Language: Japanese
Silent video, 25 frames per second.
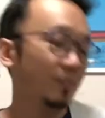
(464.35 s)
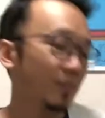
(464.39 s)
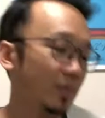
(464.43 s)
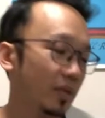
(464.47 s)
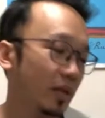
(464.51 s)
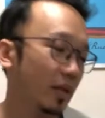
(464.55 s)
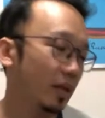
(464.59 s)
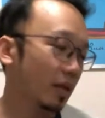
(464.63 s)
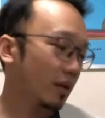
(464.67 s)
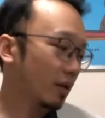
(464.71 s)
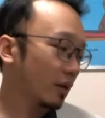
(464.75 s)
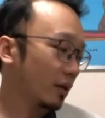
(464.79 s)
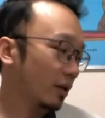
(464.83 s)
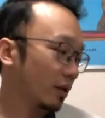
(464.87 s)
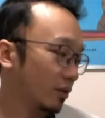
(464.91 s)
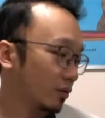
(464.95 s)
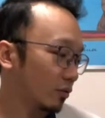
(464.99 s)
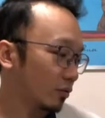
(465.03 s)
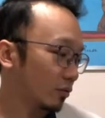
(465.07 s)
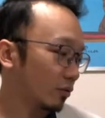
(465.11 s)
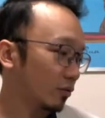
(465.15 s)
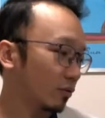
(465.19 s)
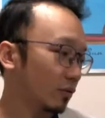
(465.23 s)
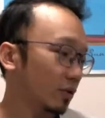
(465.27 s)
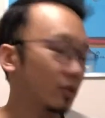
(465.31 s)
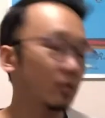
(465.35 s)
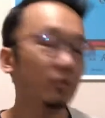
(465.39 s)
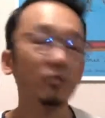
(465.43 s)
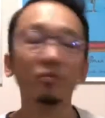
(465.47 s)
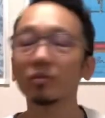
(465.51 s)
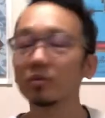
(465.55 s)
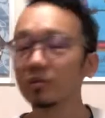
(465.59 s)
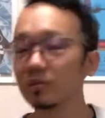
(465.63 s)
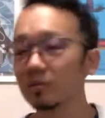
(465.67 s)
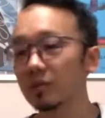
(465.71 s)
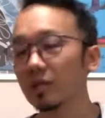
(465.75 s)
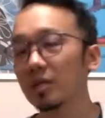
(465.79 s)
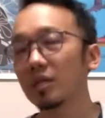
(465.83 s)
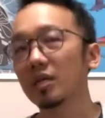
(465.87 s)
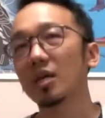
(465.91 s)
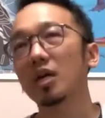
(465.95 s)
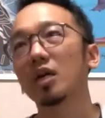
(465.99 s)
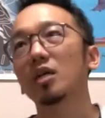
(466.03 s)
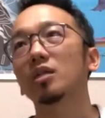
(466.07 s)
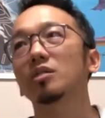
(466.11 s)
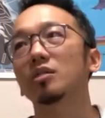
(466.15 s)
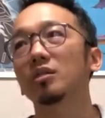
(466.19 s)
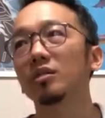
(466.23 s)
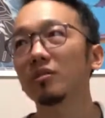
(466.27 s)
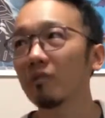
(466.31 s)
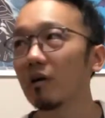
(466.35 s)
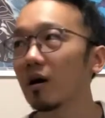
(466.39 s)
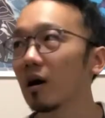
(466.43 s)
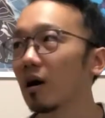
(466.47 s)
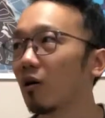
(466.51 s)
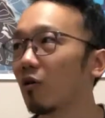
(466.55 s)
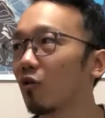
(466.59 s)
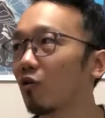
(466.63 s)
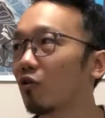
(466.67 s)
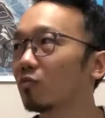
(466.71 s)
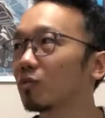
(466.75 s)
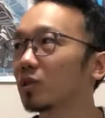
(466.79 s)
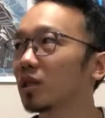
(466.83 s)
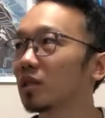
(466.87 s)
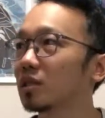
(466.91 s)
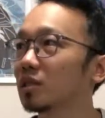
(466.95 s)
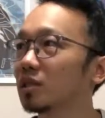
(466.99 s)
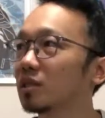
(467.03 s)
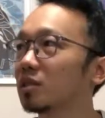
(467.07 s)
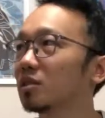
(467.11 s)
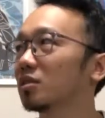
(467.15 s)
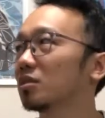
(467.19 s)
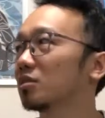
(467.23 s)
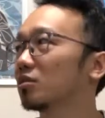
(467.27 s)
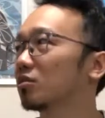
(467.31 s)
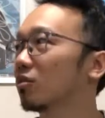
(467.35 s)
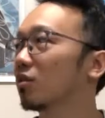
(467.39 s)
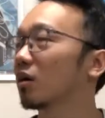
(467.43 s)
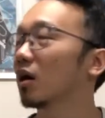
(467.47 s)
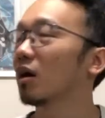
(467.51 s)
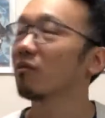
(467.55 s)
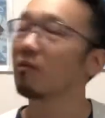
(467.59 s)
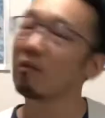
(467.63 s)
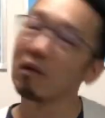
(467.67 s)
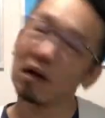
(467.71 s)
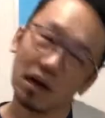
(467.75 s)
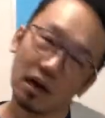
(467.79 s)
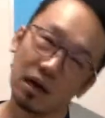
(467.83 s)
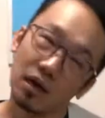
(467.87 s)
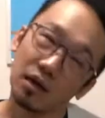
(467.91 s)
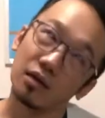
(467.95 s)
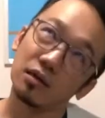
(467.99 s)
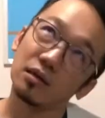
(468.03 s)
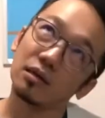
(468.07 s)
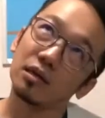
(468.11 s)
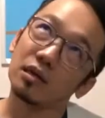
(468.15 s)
で、えっと、表現の不自由展に関しては大村知事とかは、